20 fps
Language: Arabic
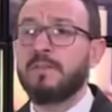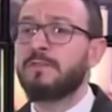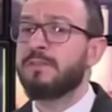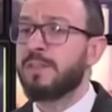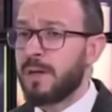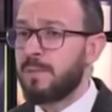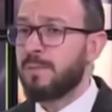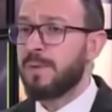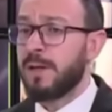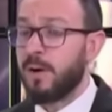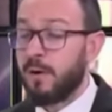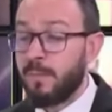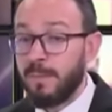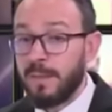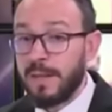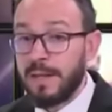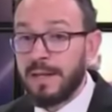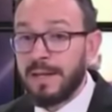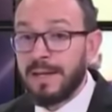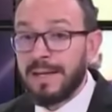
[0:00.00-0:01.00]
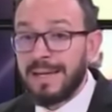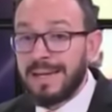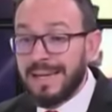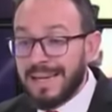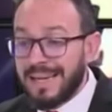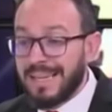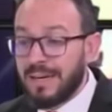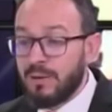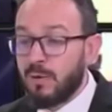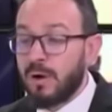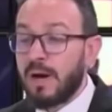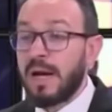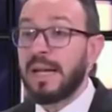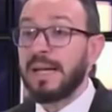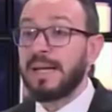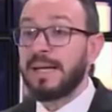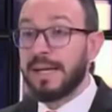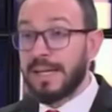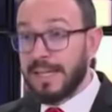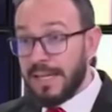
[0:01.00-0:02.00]
أفضل منهم لكن
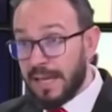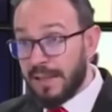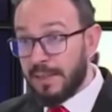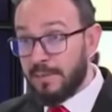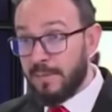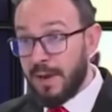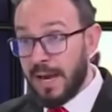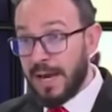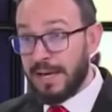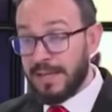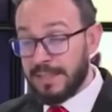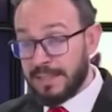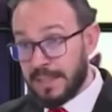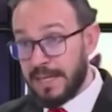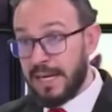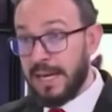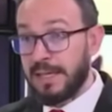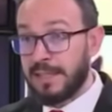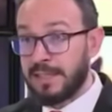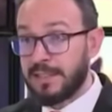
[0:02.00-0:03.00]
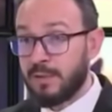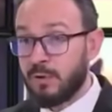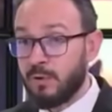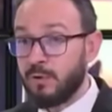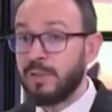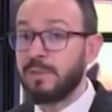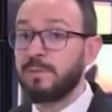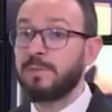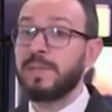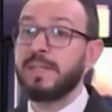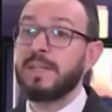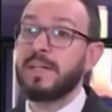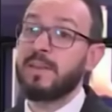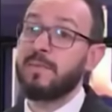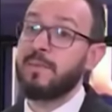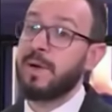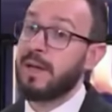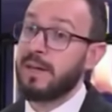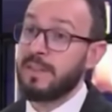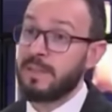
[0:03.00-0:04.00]
اقارن رياض محرز الاهلي السعودي
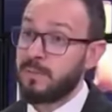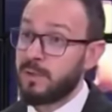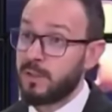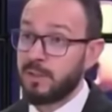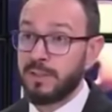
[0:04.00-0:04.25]
برياض محرز